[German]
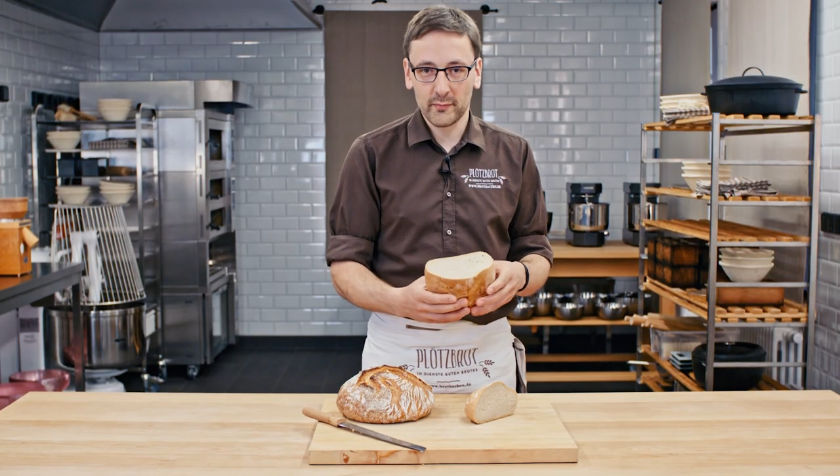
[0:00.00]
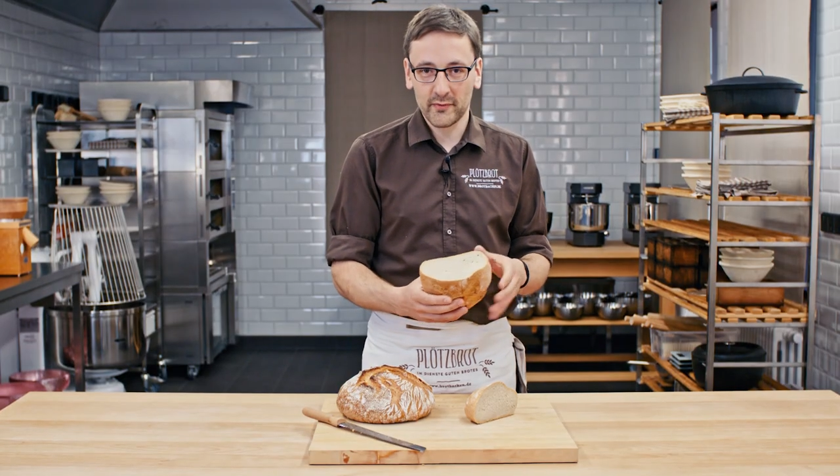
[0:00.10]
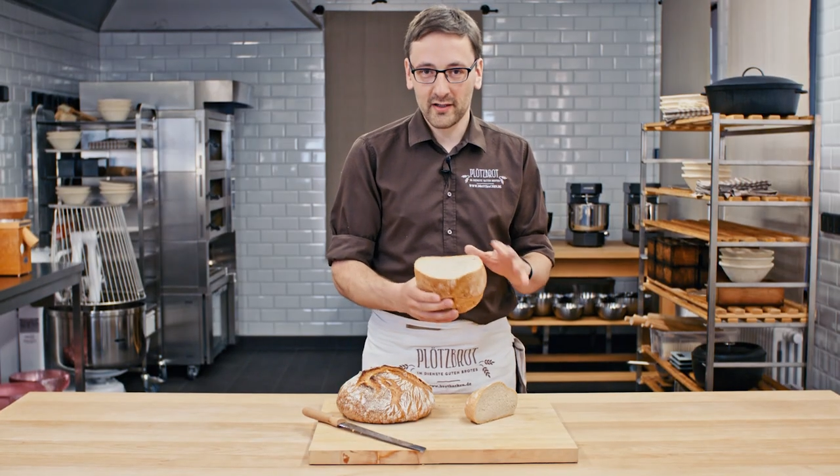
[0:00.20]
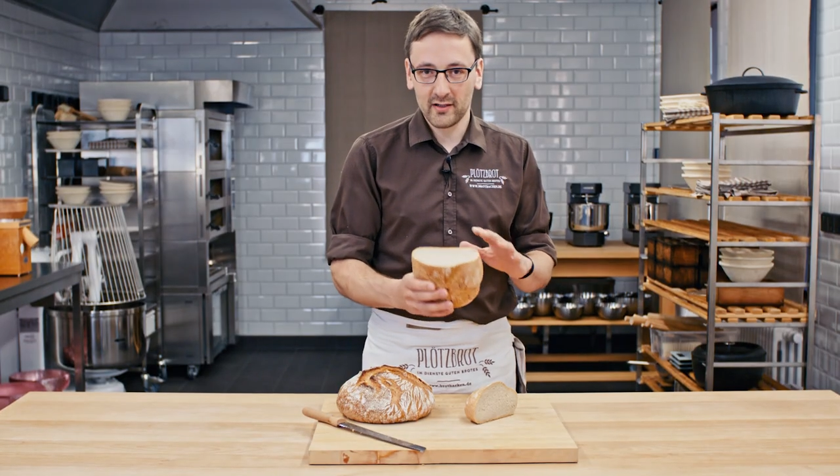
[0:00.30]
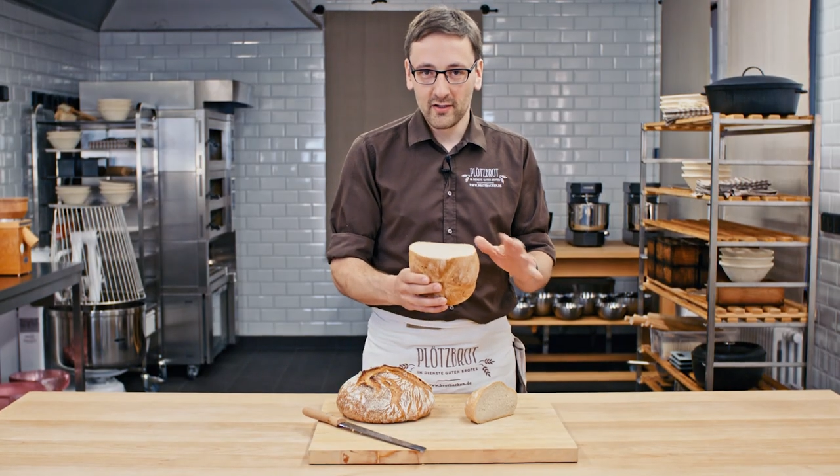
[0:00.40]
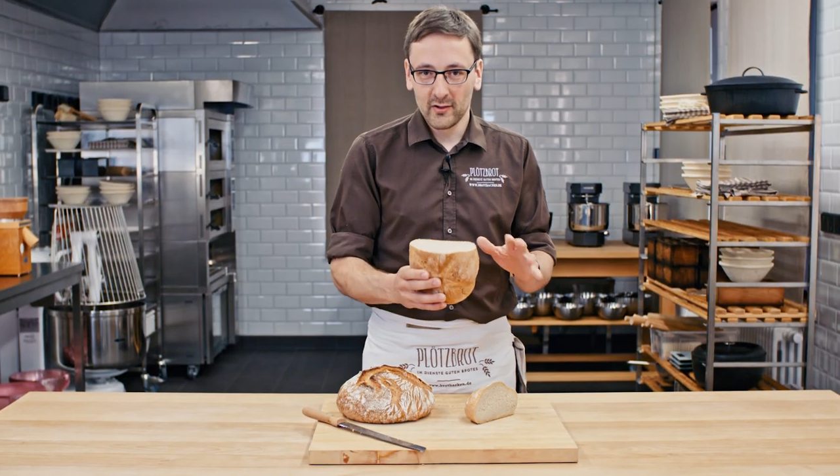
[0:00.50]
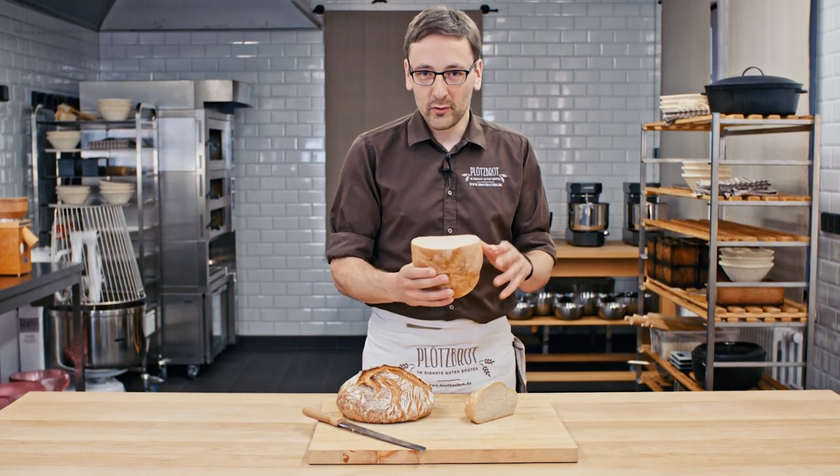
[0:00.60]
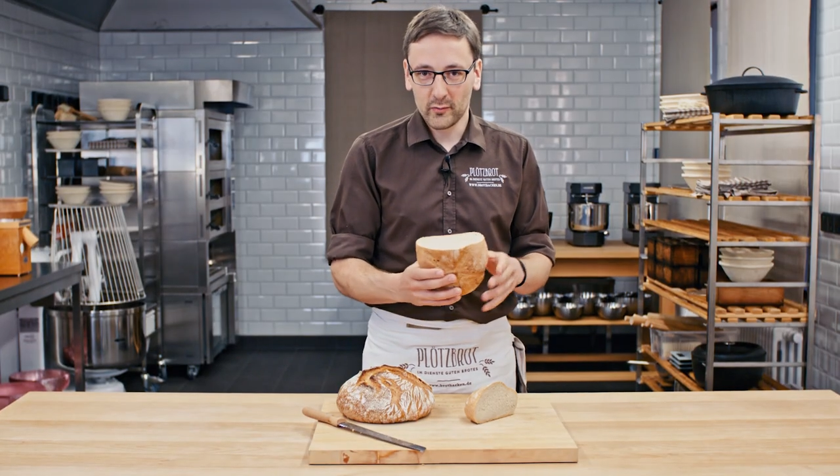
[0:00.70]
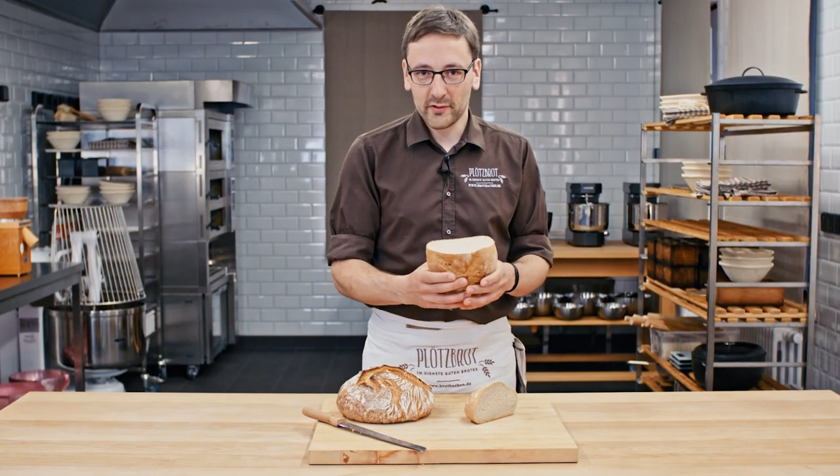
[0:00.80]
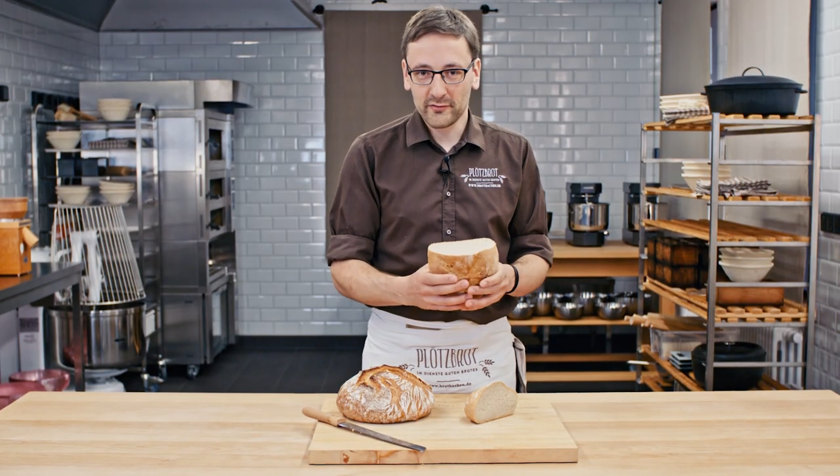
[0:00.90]
ob da
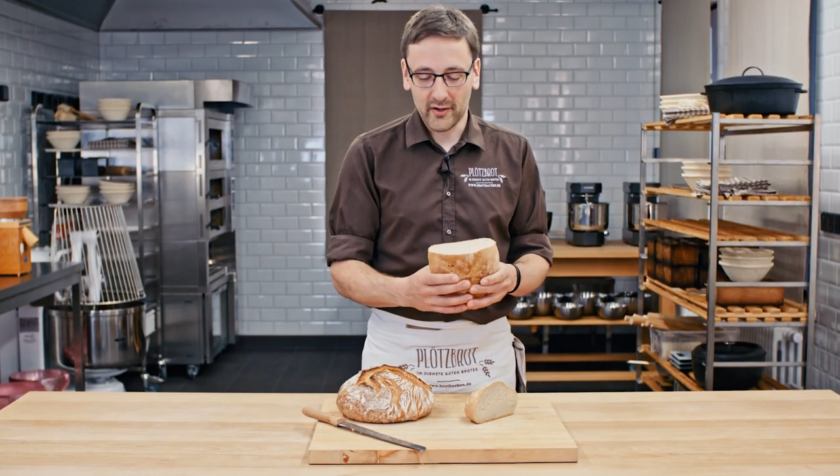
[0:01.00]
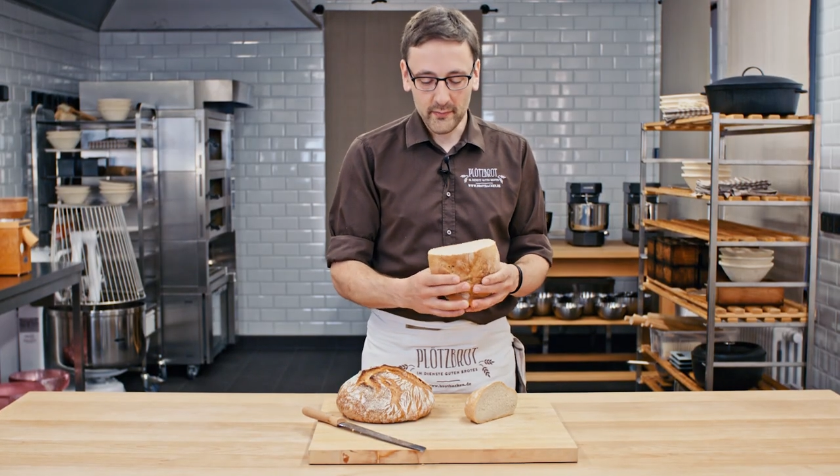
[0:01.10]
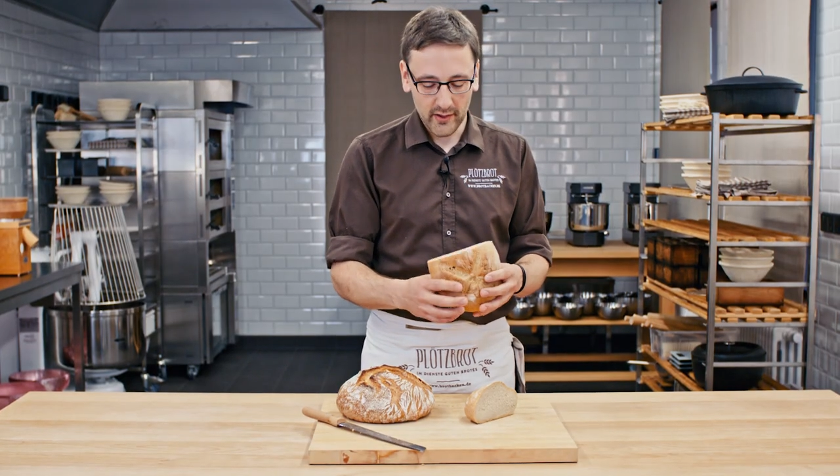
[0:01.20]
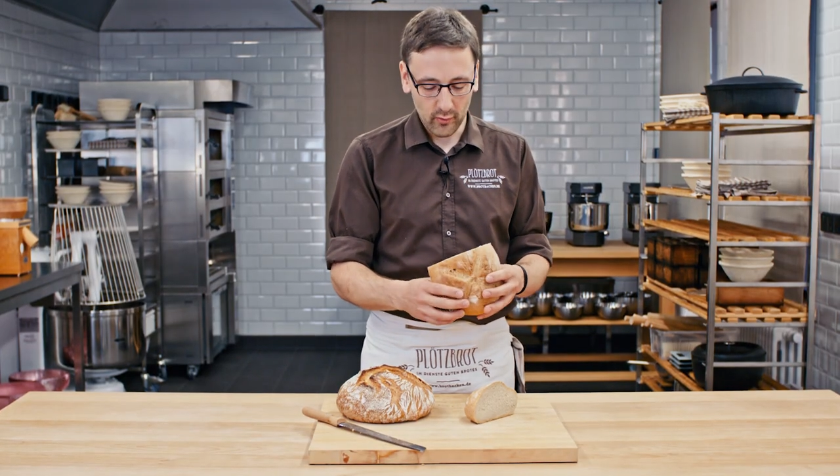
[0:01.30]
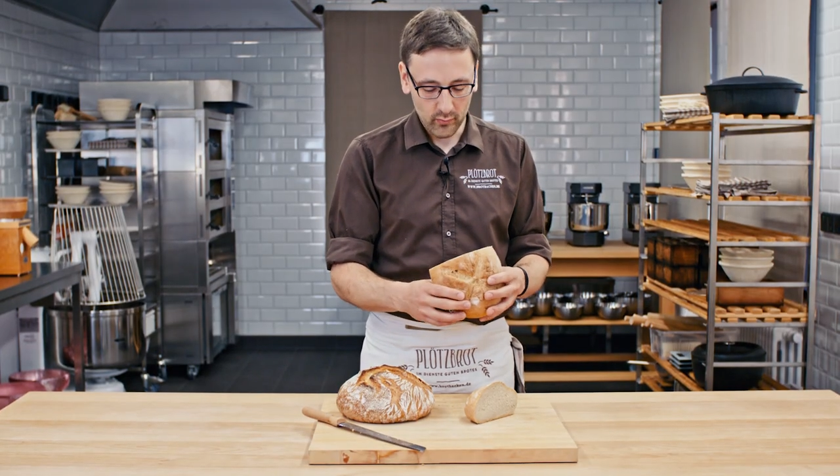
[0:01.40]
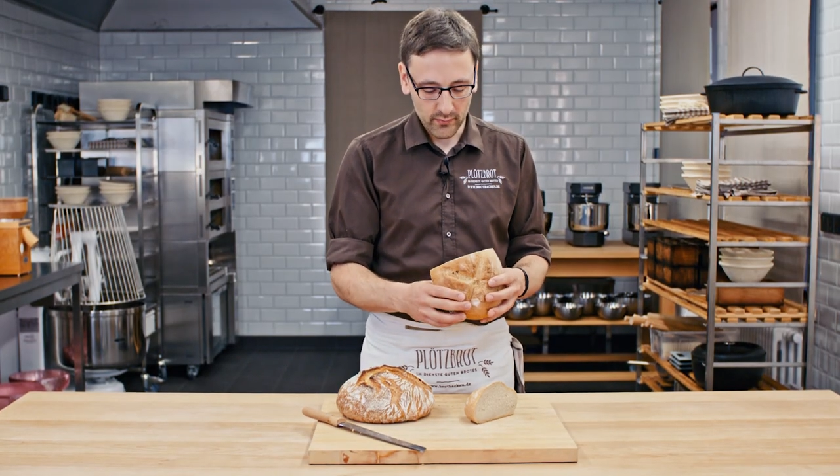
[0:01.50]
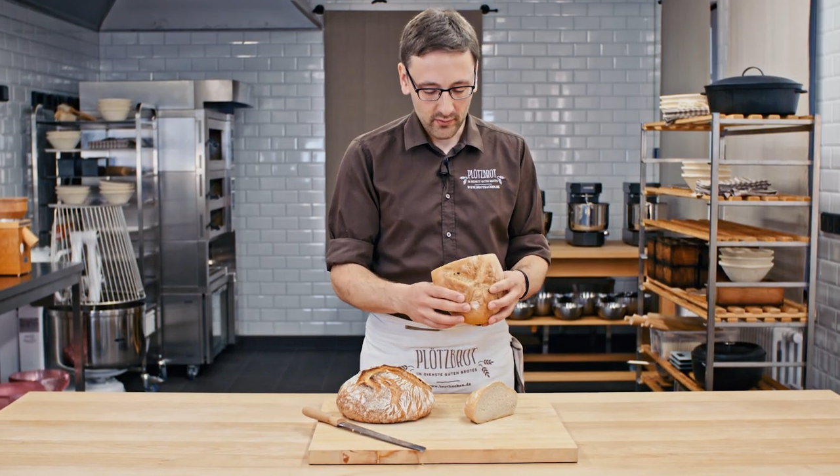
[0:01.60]
irgendwelche Fremdaromen